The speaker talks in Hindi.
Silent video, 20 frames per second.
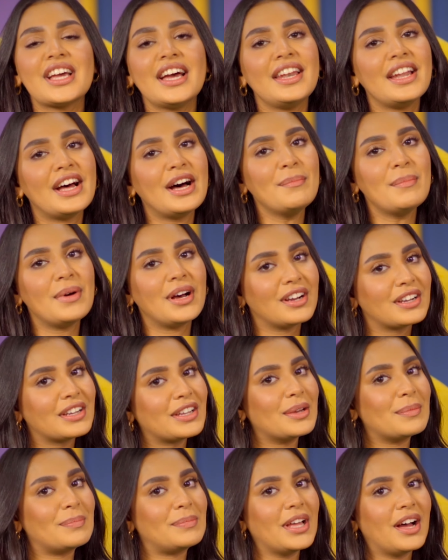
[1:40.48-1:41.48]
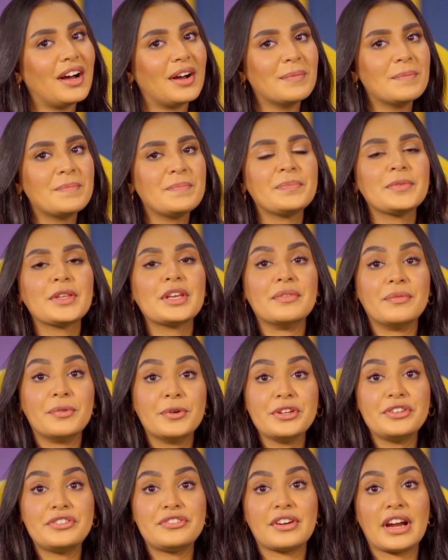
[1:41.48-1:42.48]
नाम अखियब था वो
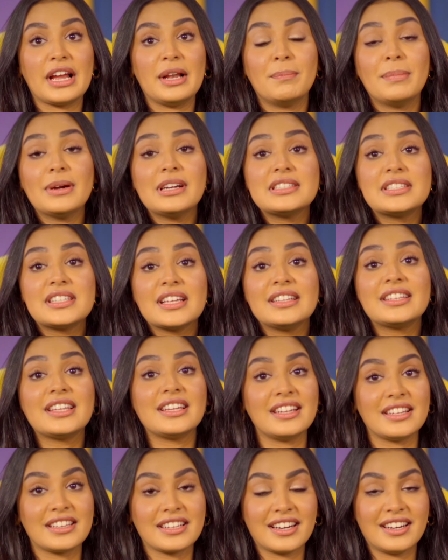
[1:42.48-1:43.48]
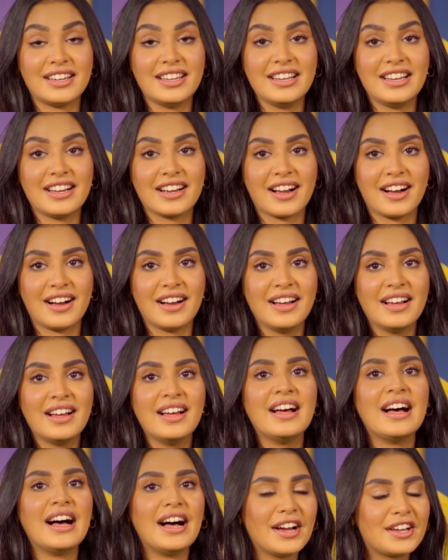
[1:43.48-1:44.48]
इसराइल पर सल्तनत करने लगा
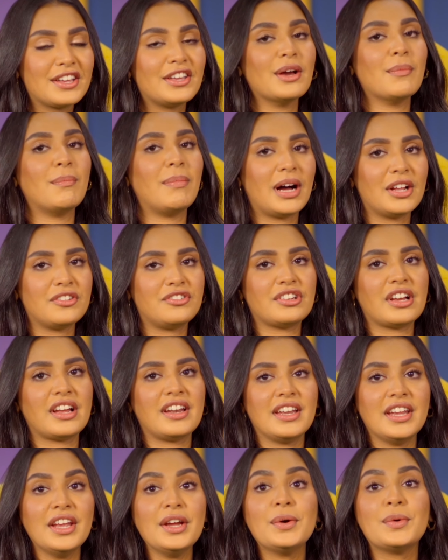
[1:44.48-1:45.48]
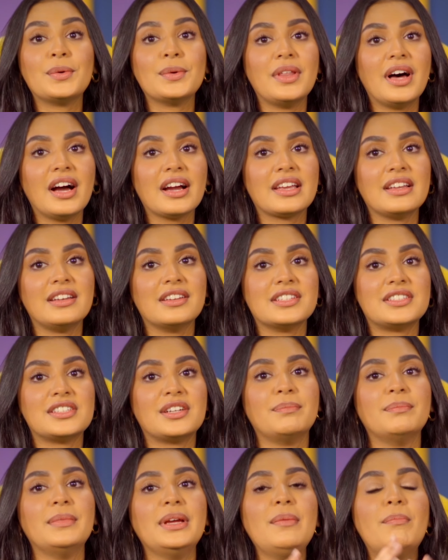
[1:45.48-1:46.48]
अखियब बादशाह ने खुदा की नजर
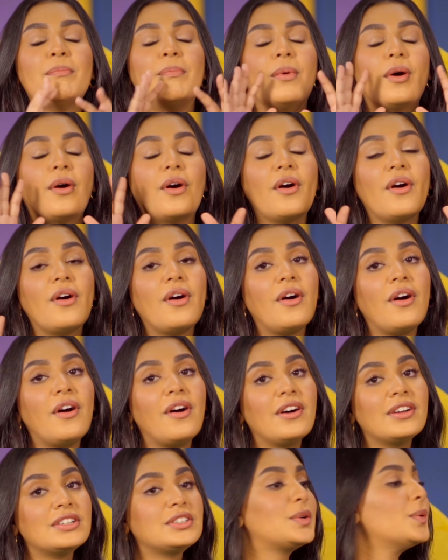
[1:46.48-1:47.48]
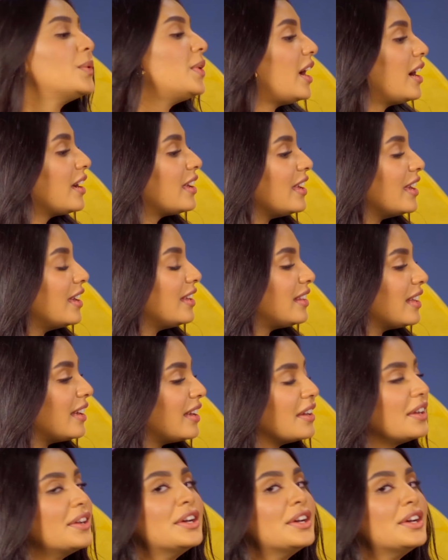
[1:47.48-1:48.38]
में बहुत गुनाह किए थे